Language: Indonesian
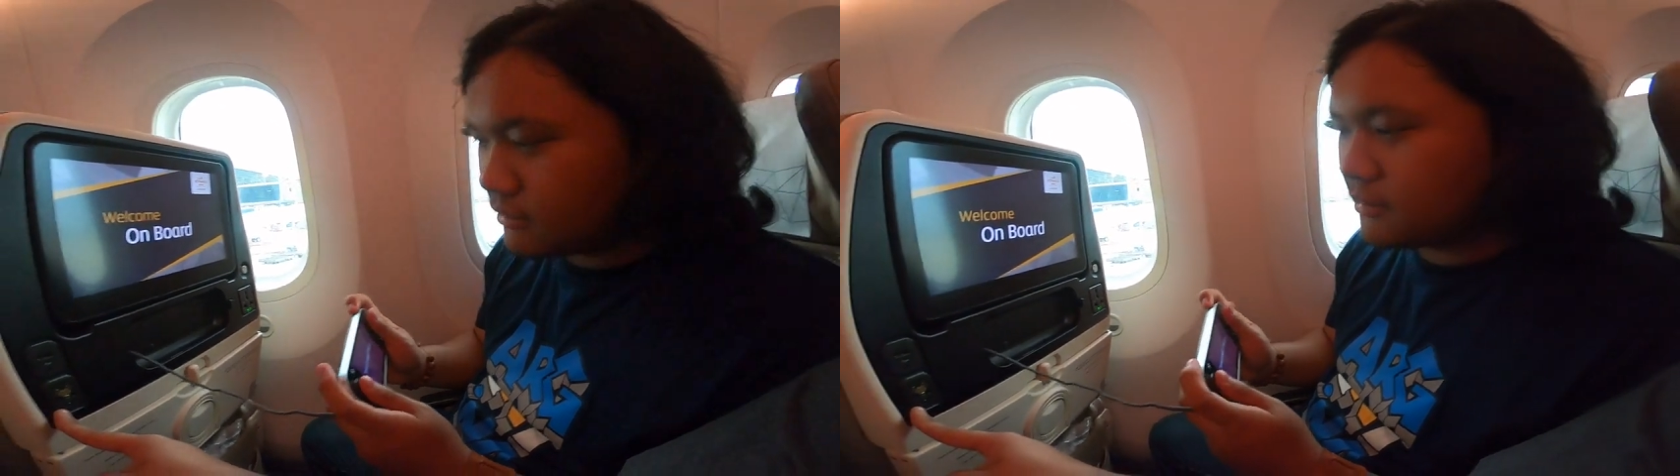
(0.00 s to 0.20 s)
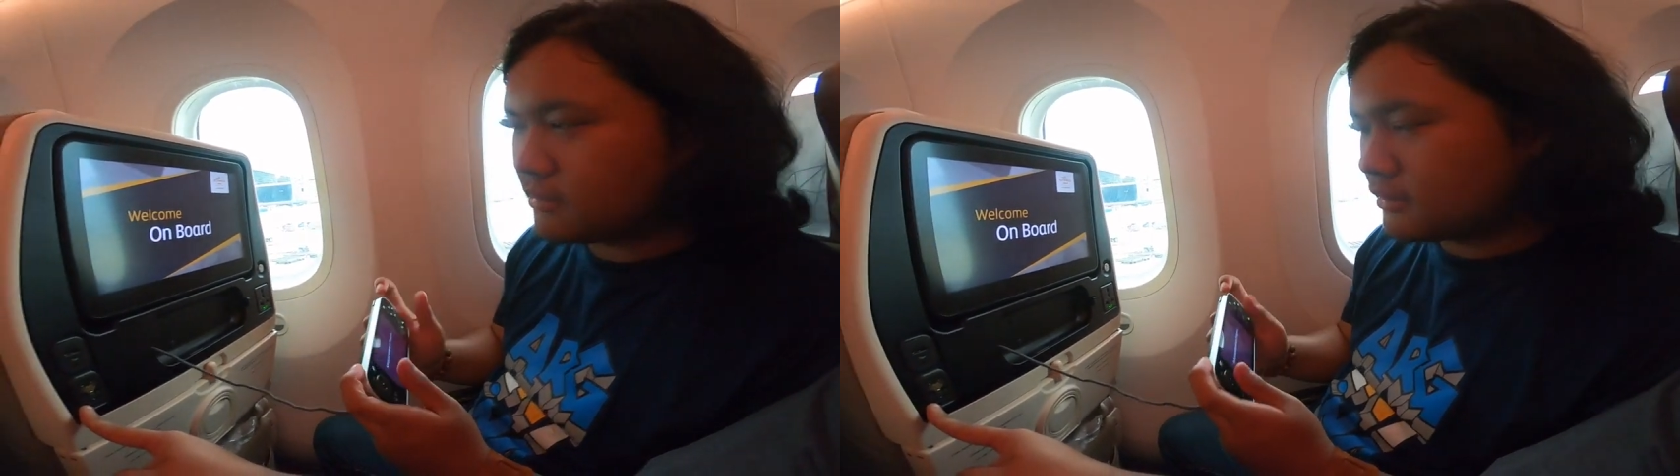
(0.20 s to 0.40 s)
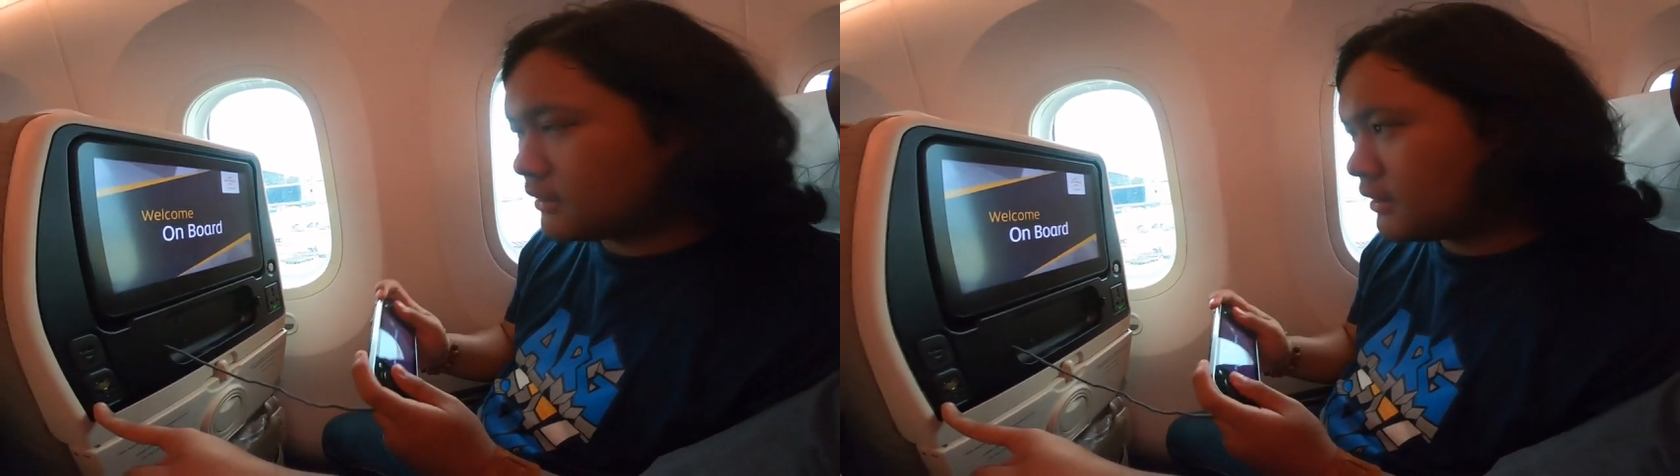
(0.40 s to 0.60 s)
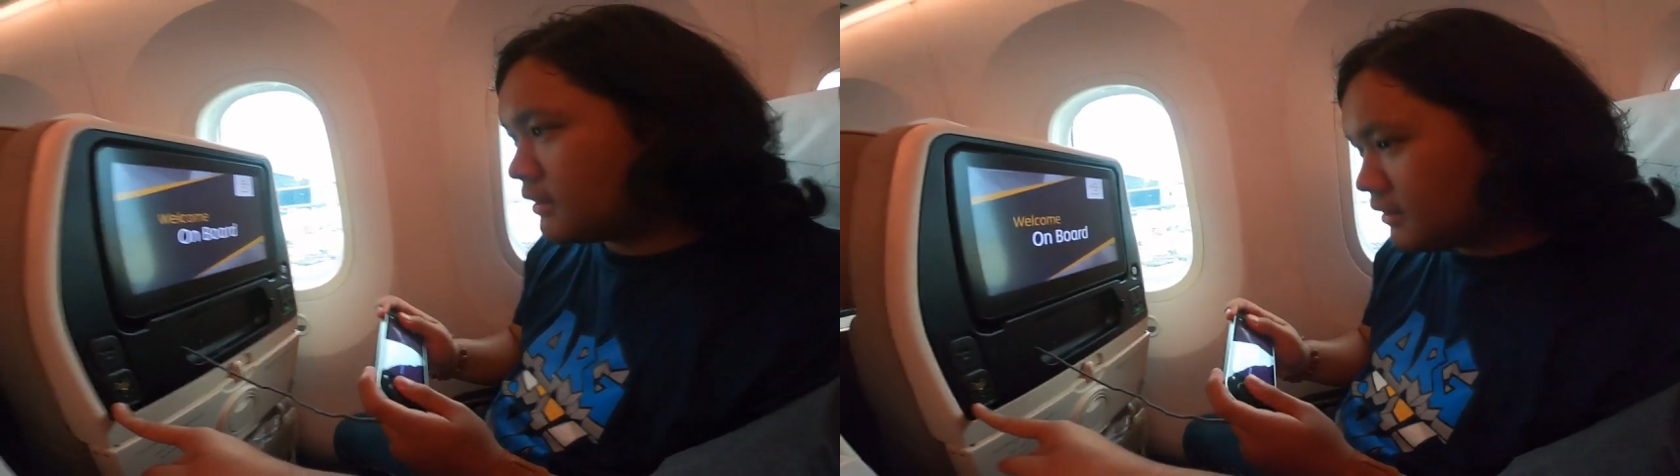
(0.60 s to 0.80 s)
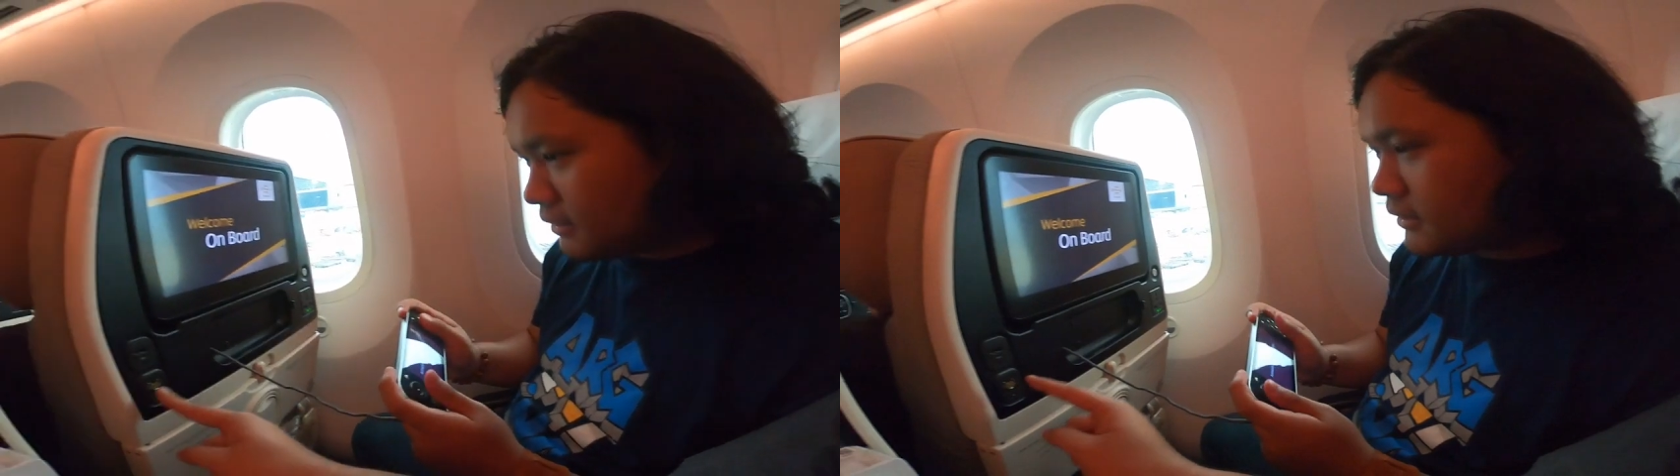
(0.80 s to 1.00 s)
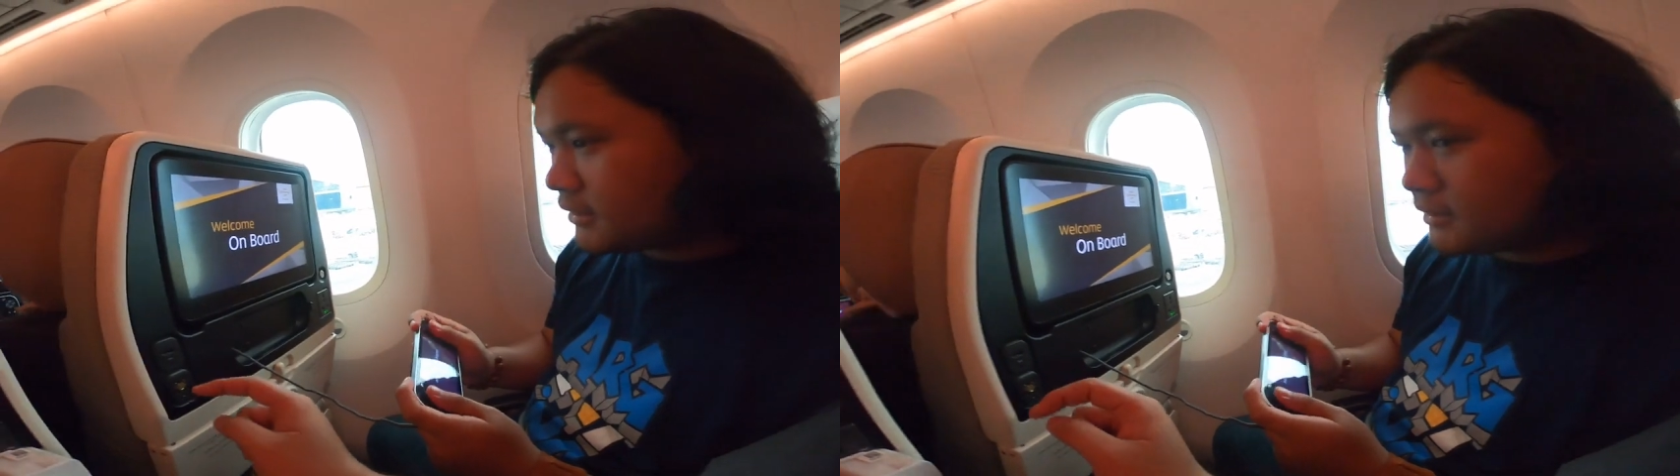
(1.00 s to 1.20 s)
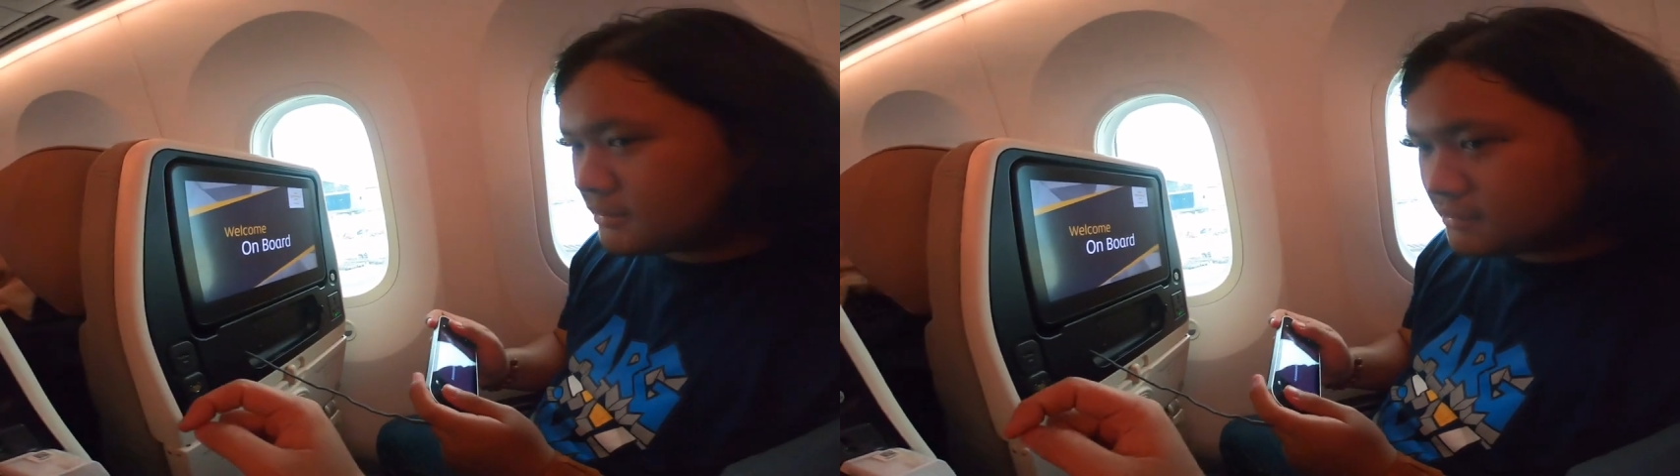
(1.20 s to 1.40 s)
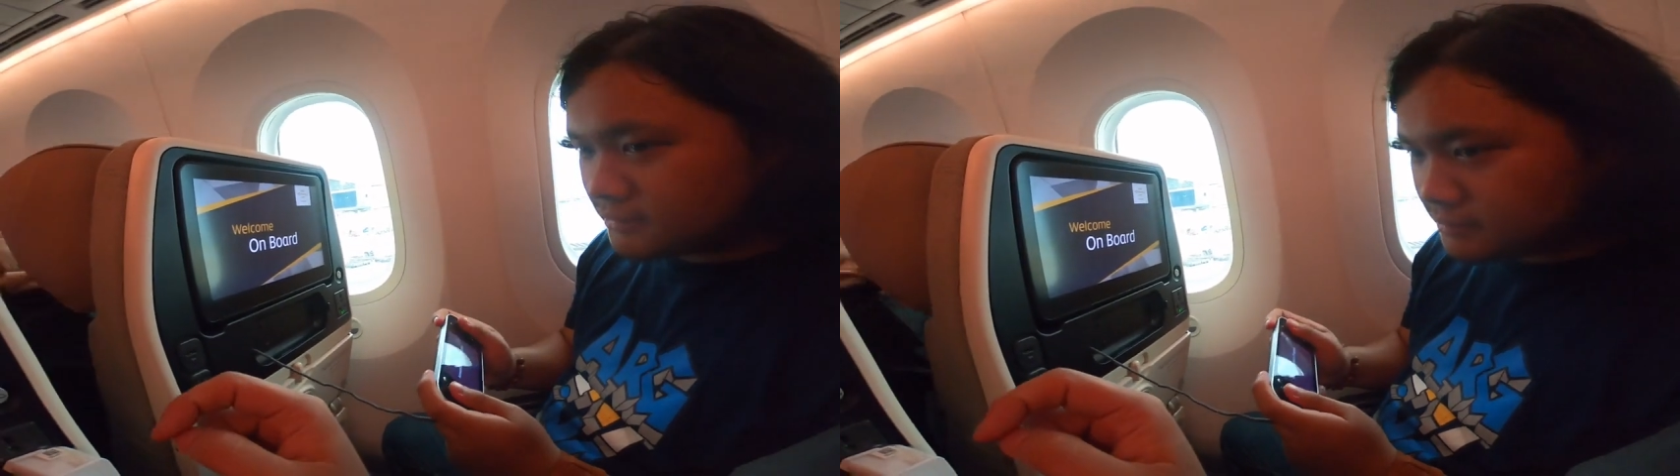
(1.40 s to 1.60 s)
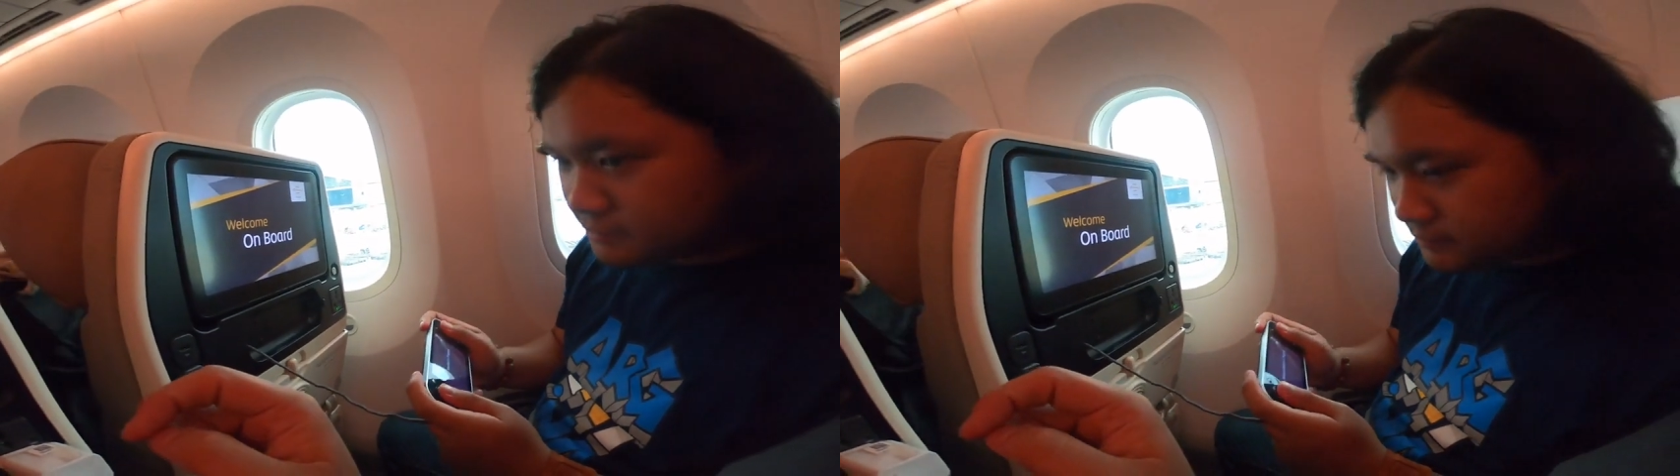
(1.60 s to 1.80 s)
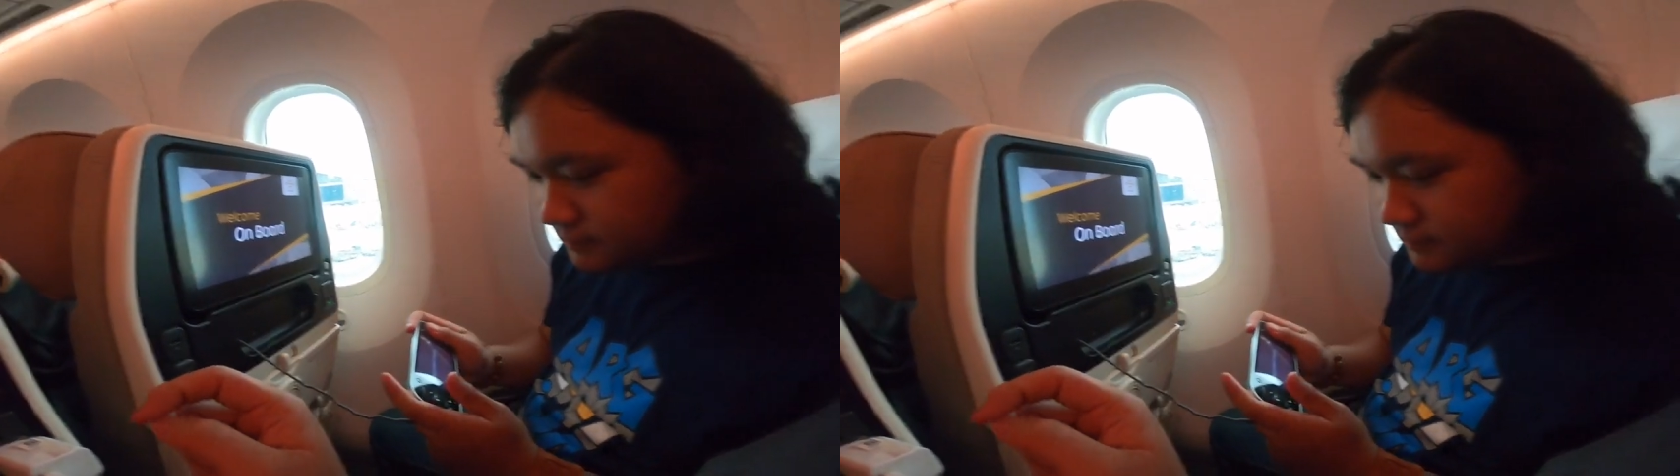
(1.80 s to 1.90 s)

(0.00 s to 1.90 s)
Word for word: oke okay. okay.